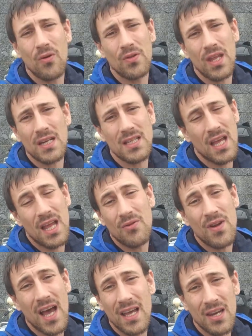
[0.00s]
juntarse en
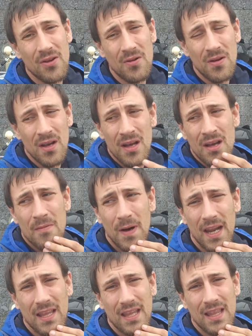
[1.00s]
una crew
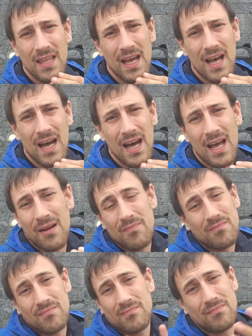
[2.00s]
para intentar
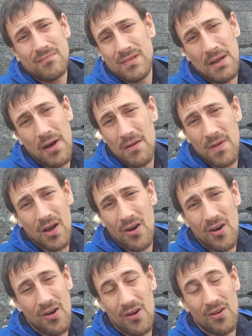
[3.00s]
llevar
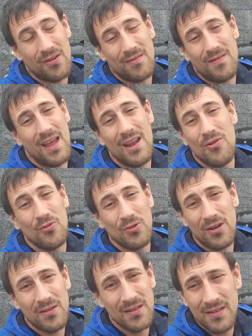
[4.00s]
mejor el
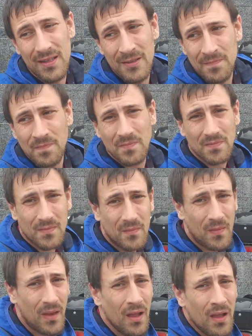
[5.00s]
luto.
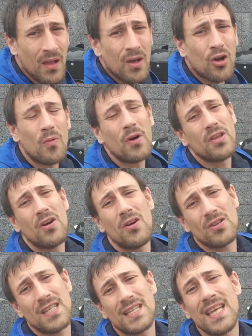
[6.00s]
Como
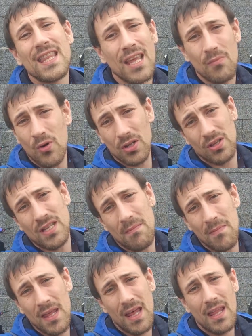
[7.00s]
ellos se sienten muertos en
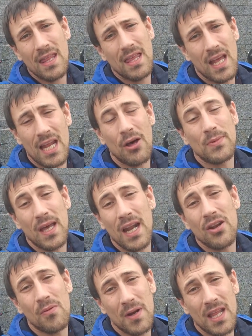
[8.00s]
vida, deciden adoptar
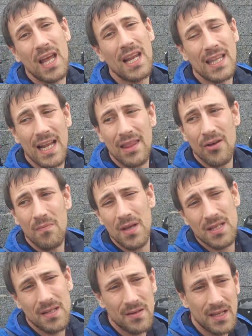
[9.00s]
el nombre de Little
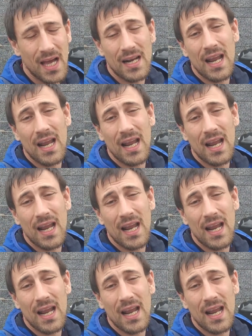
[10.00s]
Zombies y a